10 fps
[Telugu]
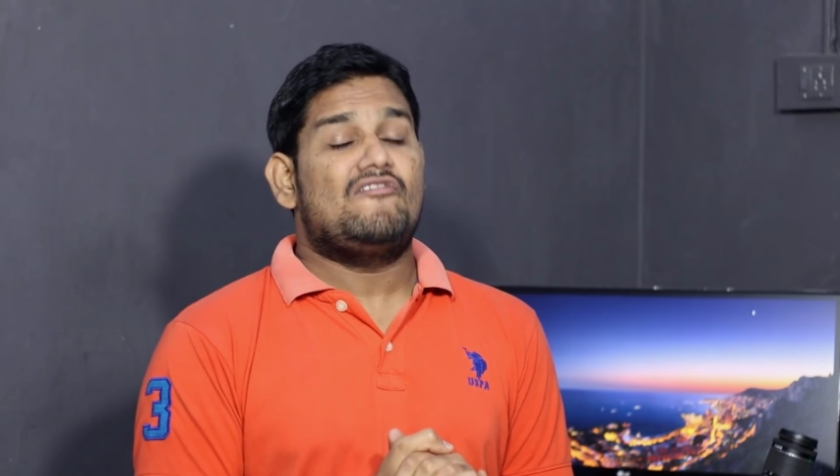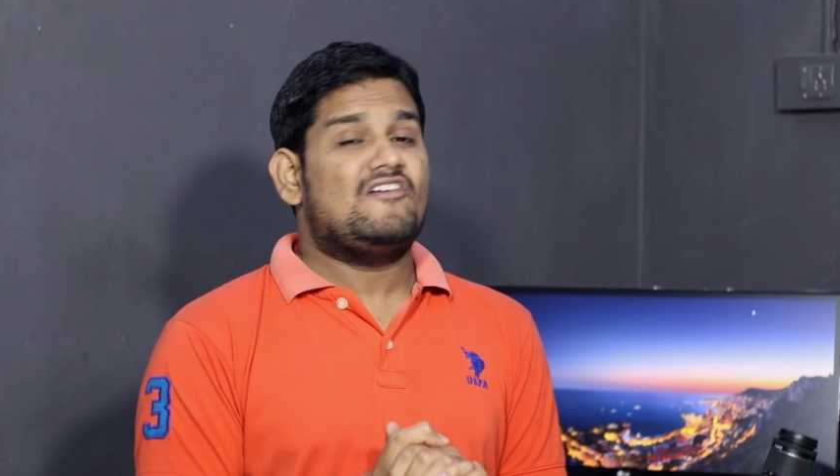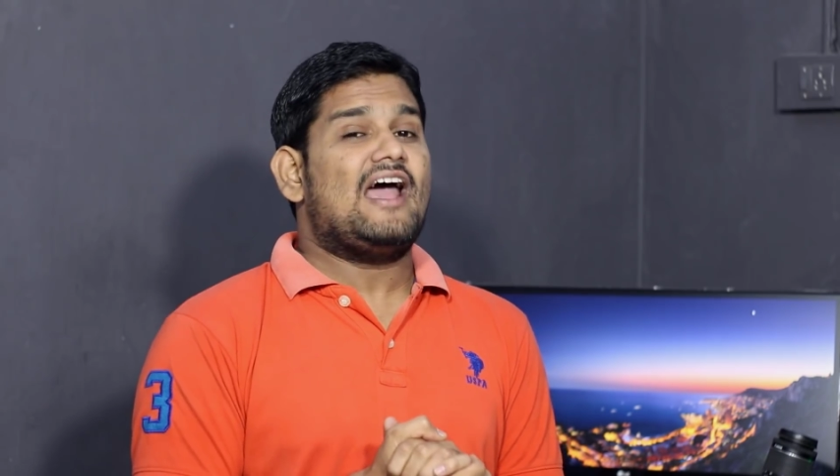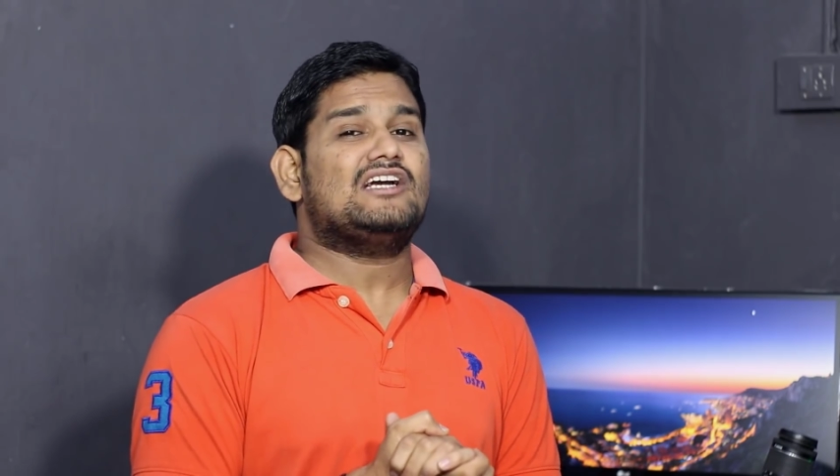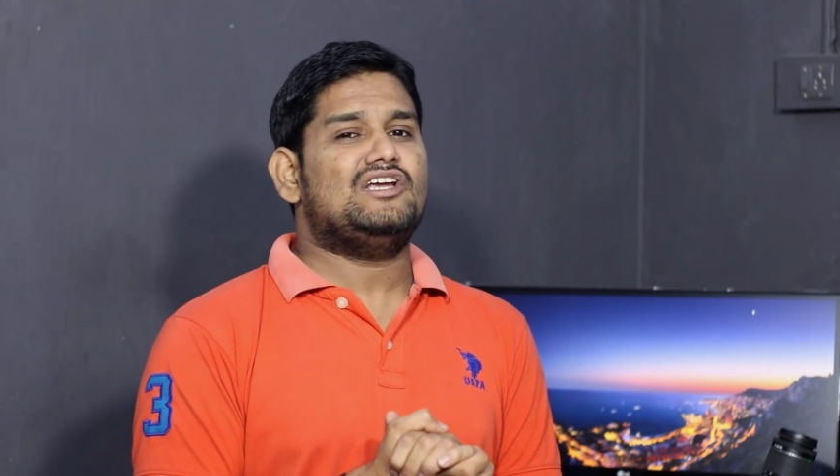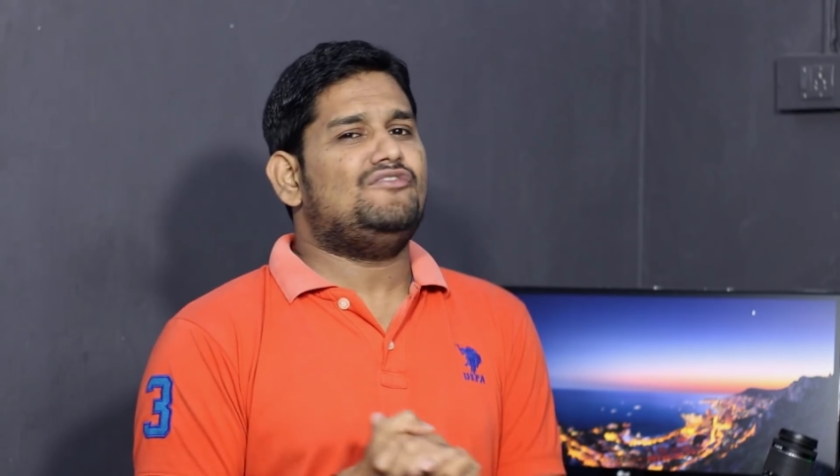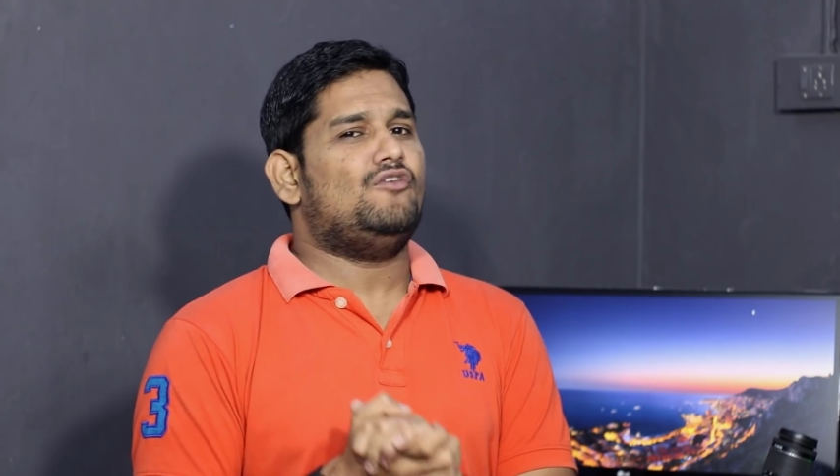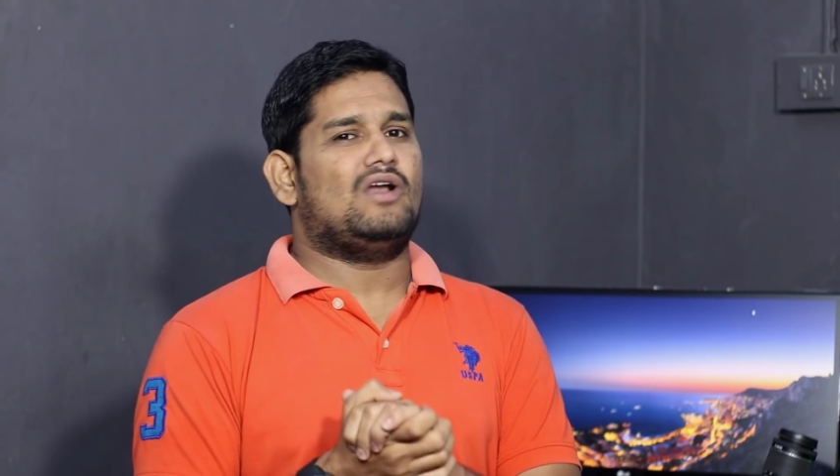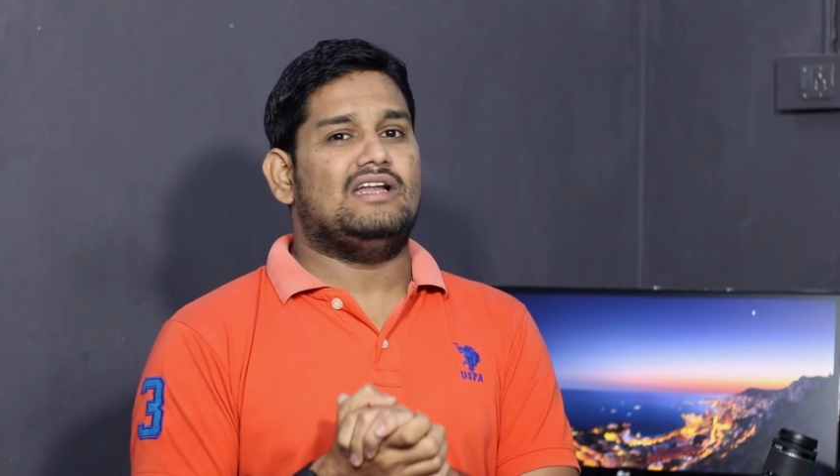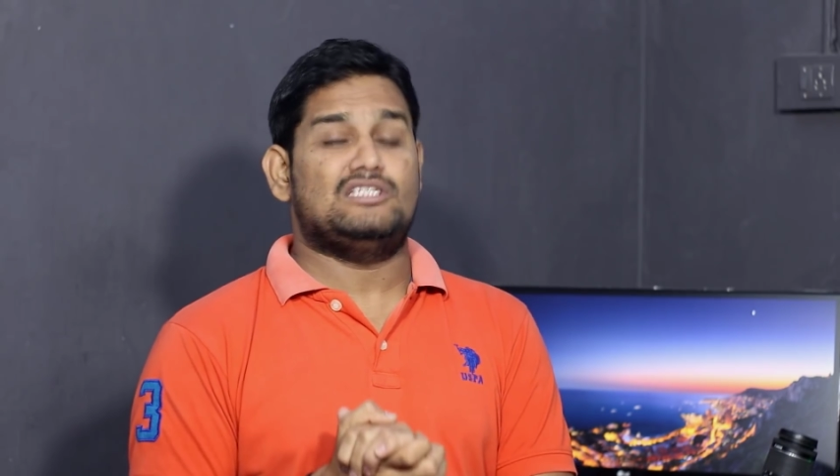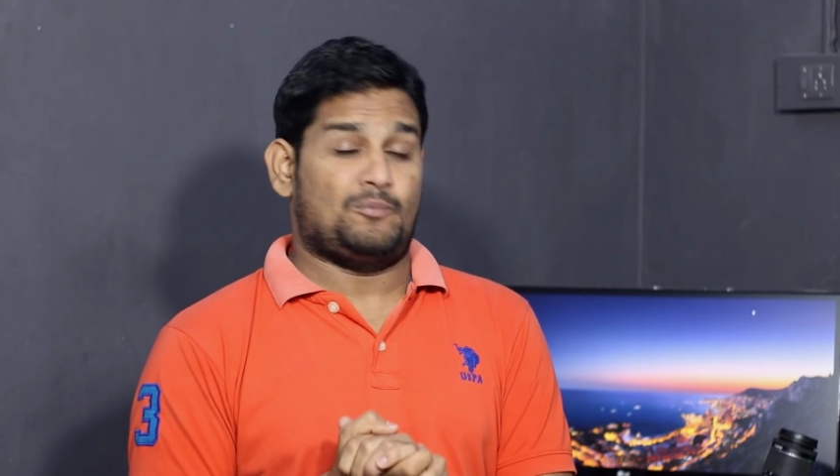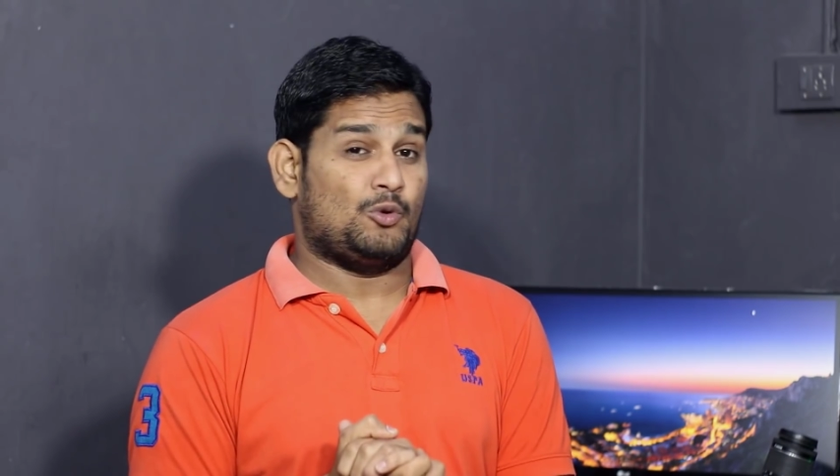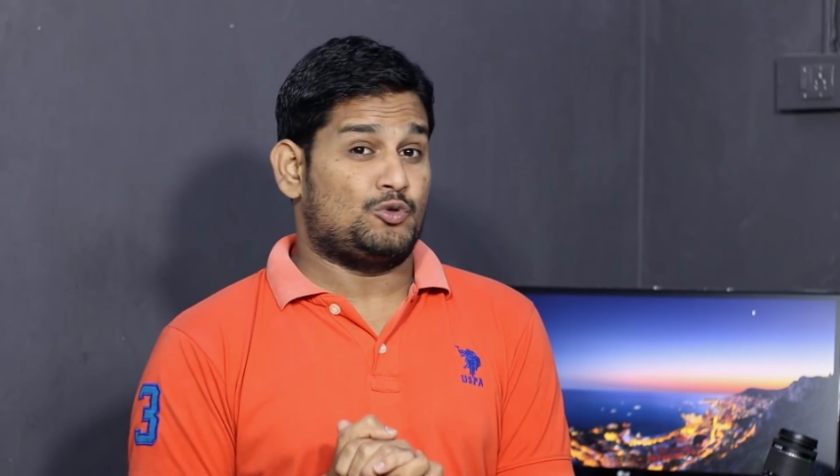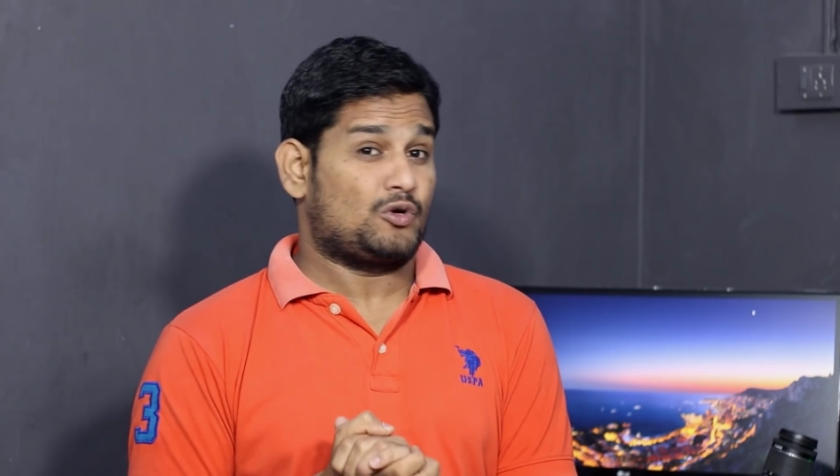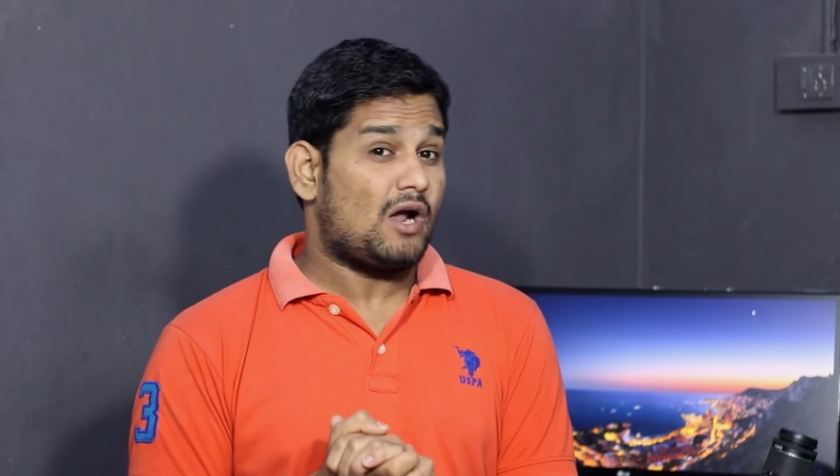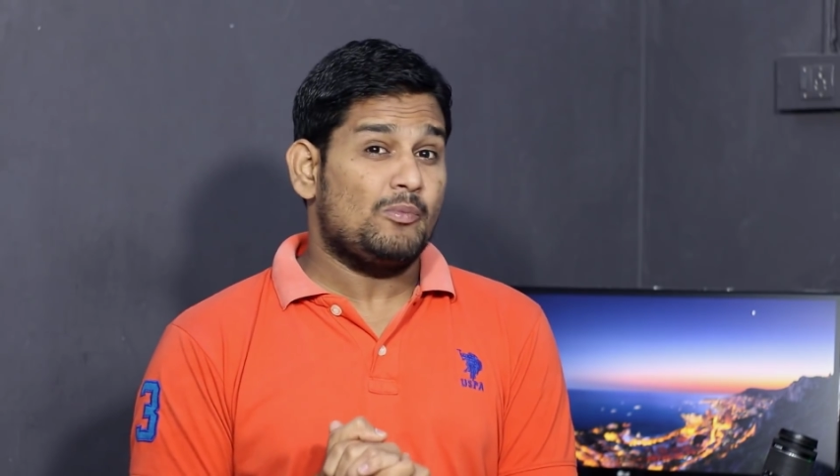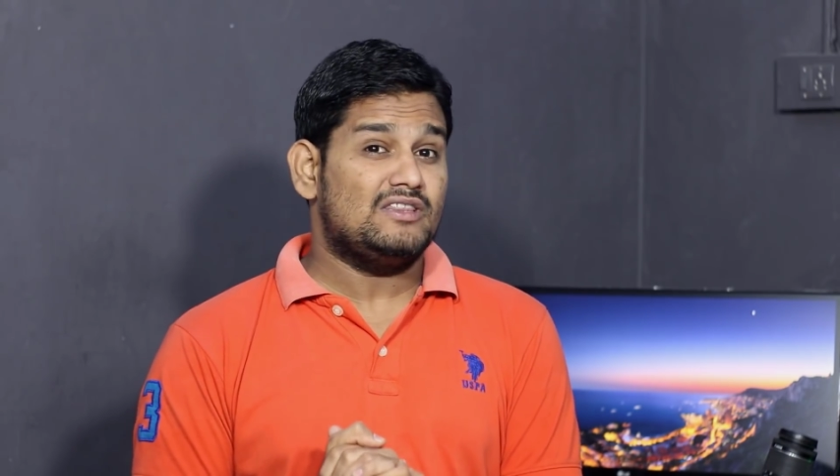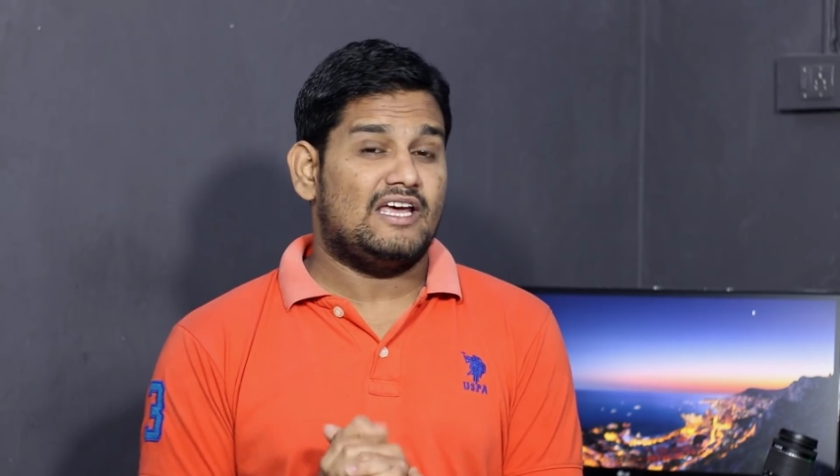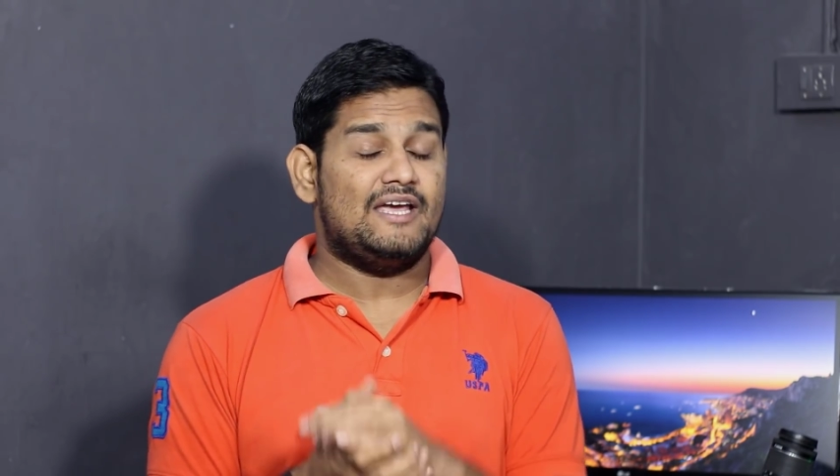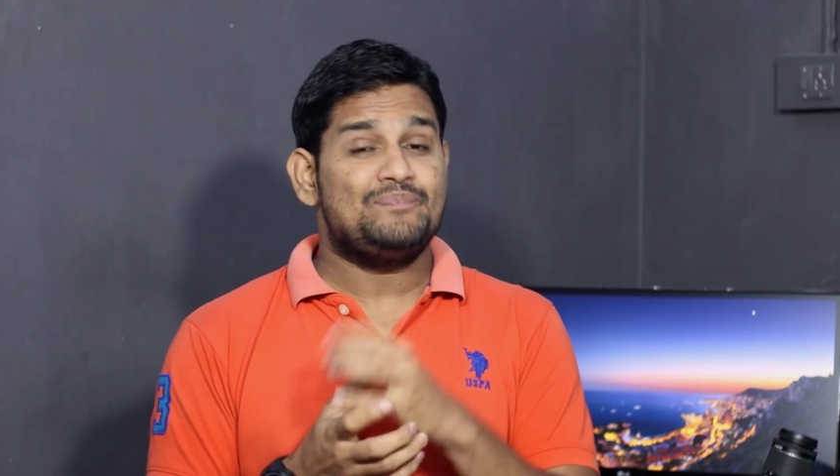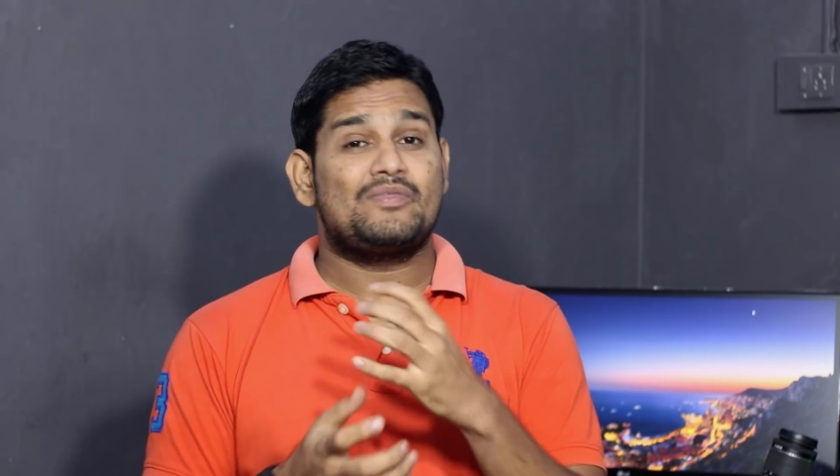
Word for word: ఫ్లాగ్షిప్ ఫోన్ అని చెప్పొచ్చు కాకపోతే